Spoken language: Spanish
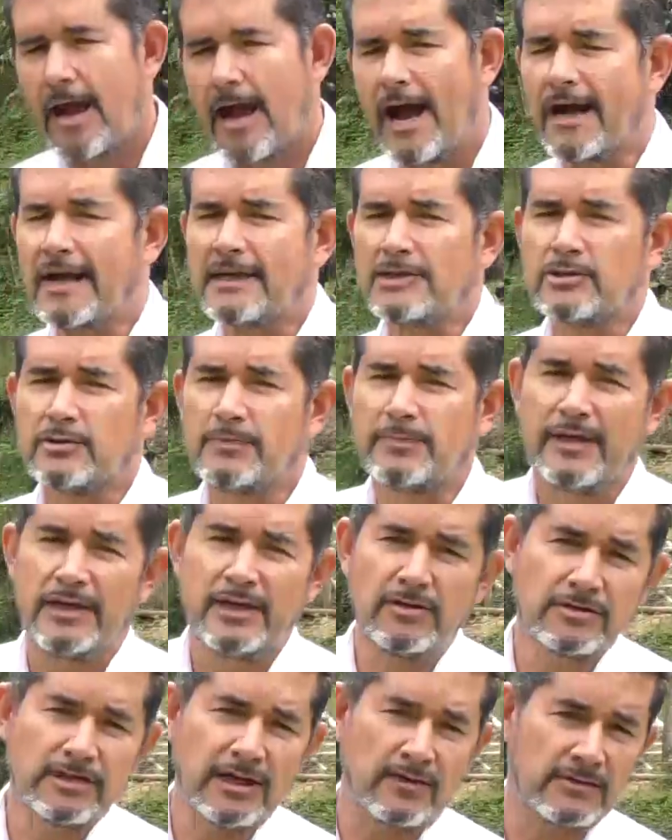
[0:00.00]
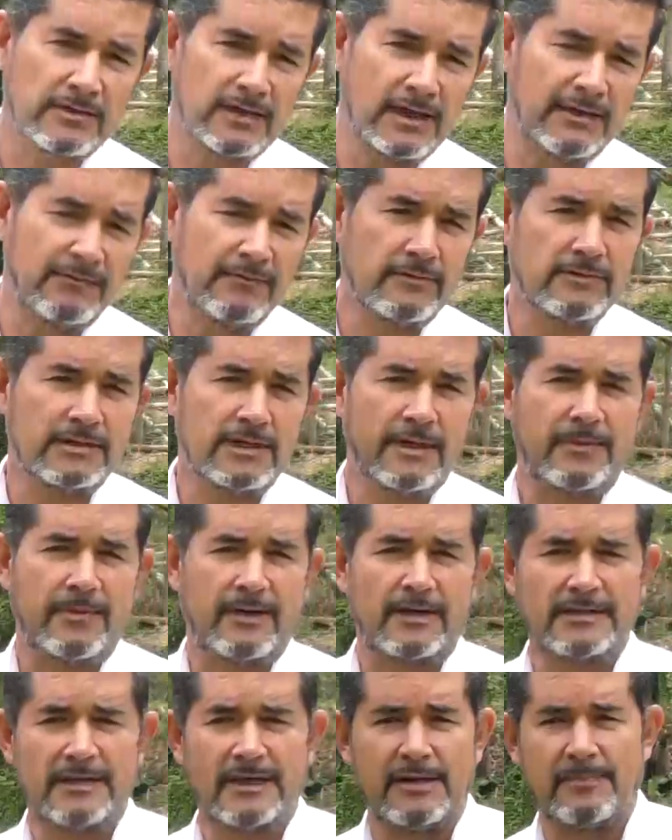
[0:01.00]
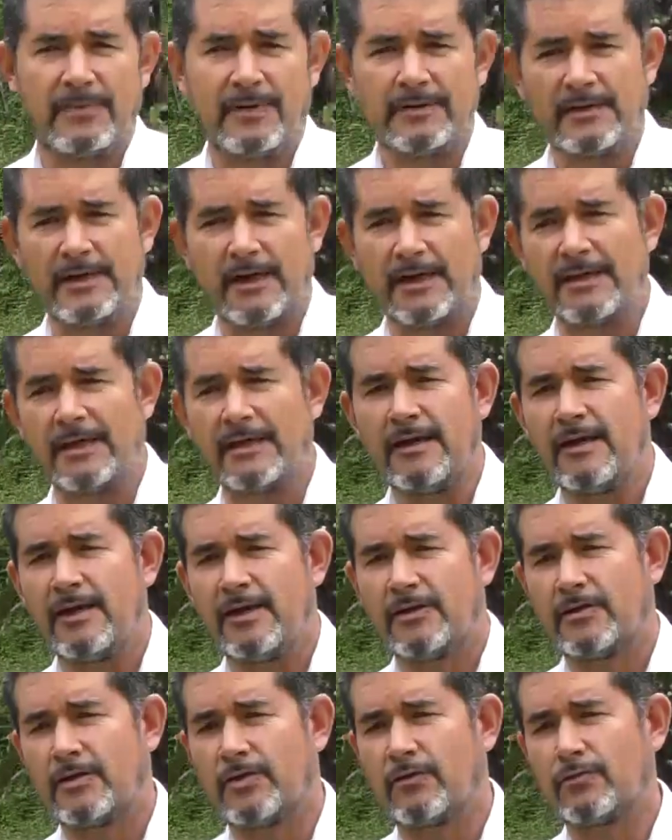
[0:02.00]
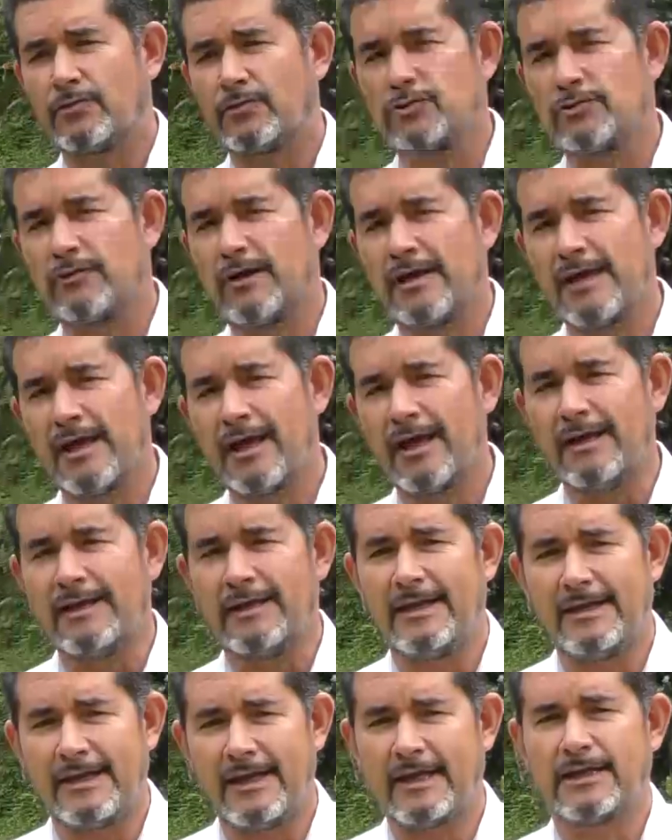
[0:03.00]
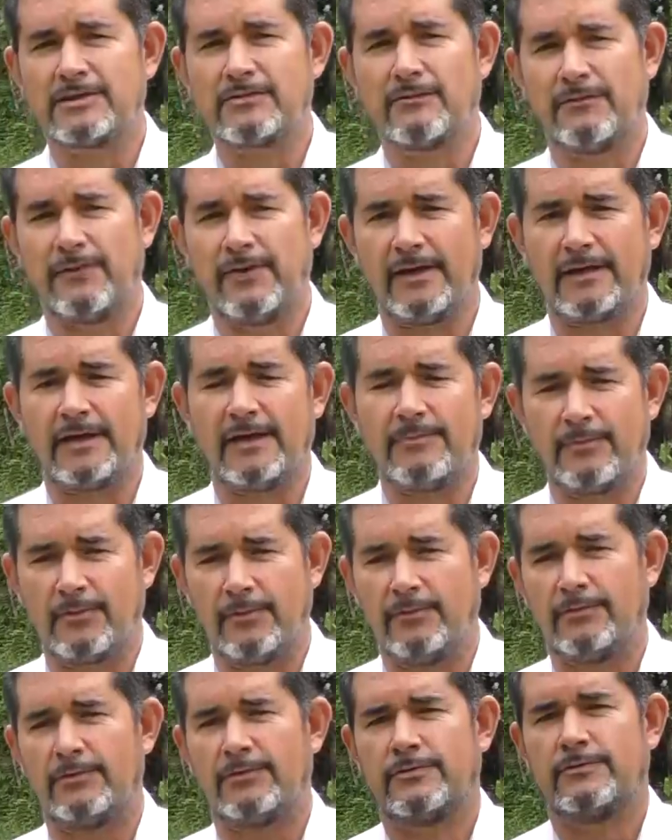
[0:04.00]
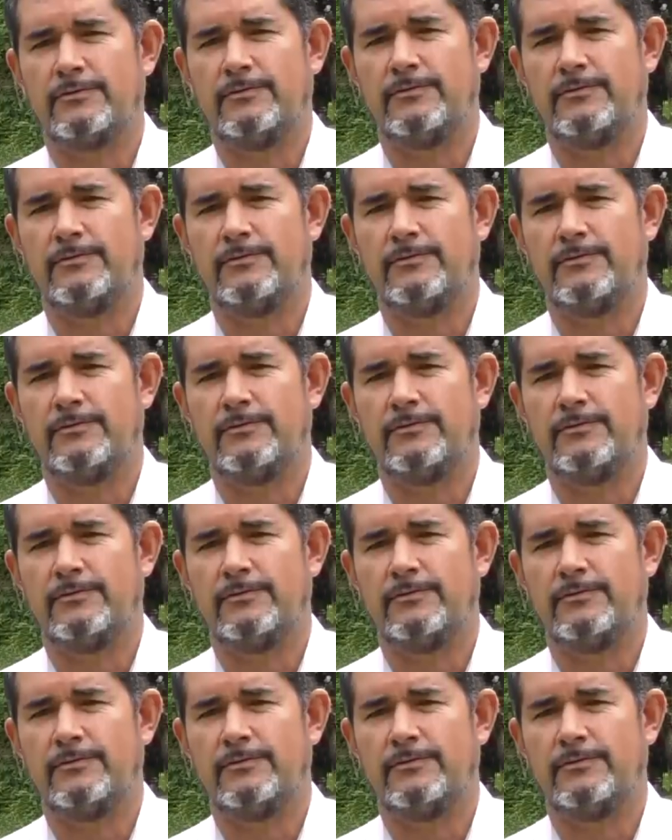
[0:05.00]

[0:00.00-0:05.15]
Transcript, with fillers: Haga sus pedidos a los teléfonos que aparecen en pantalla, que un gusto allá le llega a su finca el producto.